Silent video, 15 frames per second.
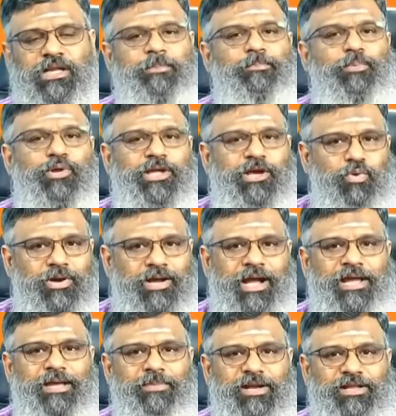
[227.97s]
இப்போதைக்கு ஒரு
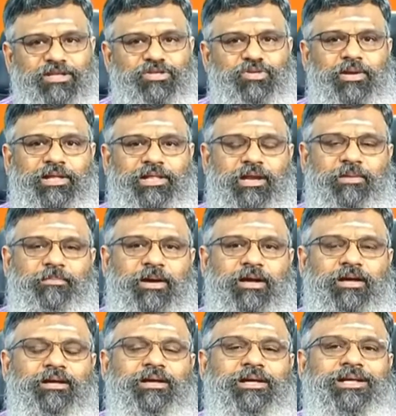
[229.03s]
கை மருந்து சொல்லித்தரமா
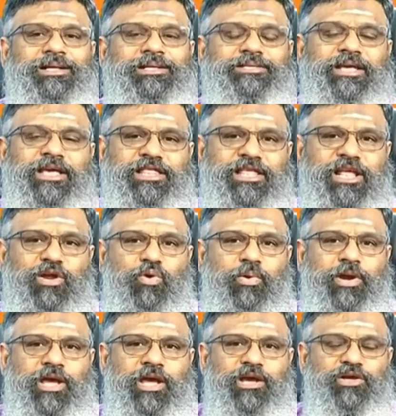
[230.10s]
சீந்தில்
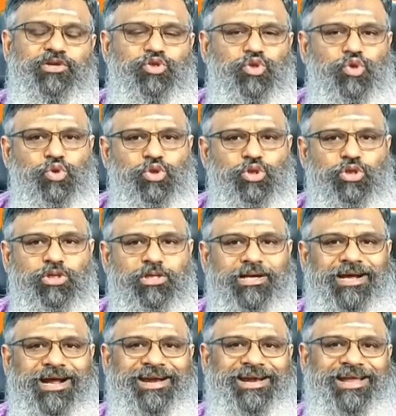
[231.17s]
கொடி சுக்கு
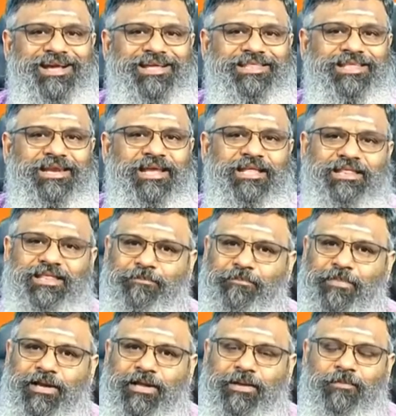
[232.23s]
கண்டங்கத்திரி
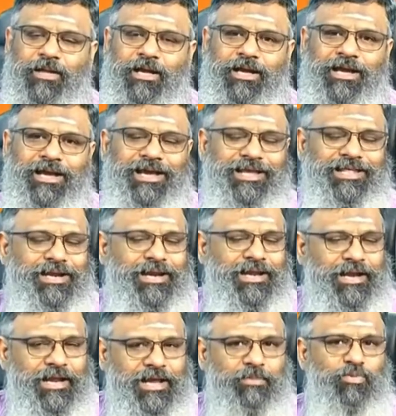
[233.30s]
திப்பலி இதை
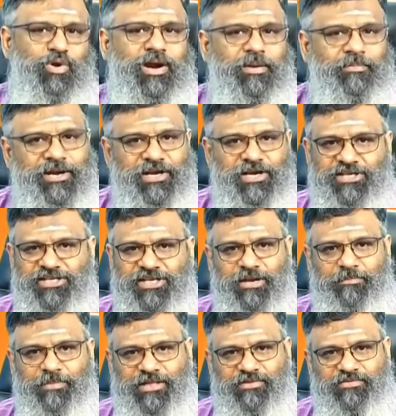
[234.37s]
நிறைய முறை நம்ம
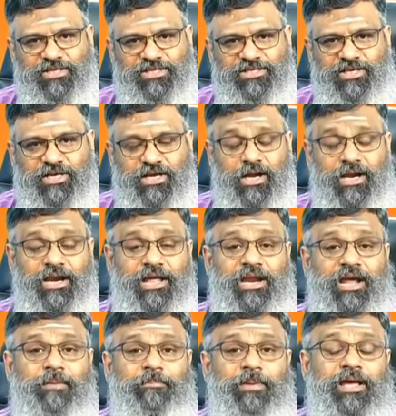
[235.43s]
நிகழ்ச்சியில் பதிவு செஞ்சுருக்கேன்
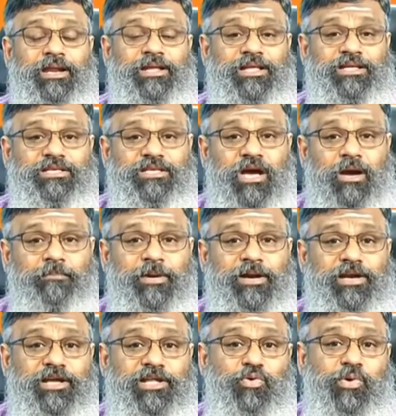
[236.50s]
நிறைய பேர் இதை
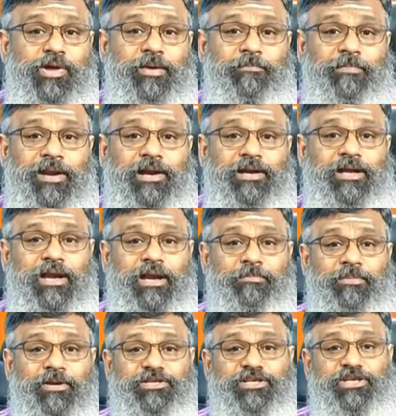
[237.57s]
சாப்பிட்டு இதோடைய பலன்களை
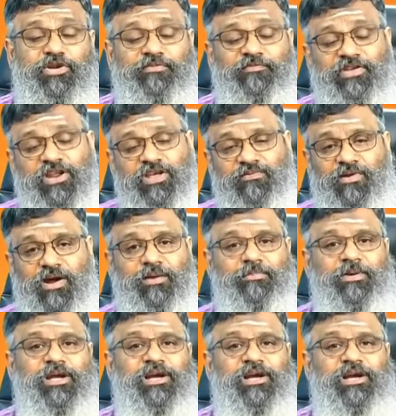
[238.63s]
பற்றி விரிவாக நம்ம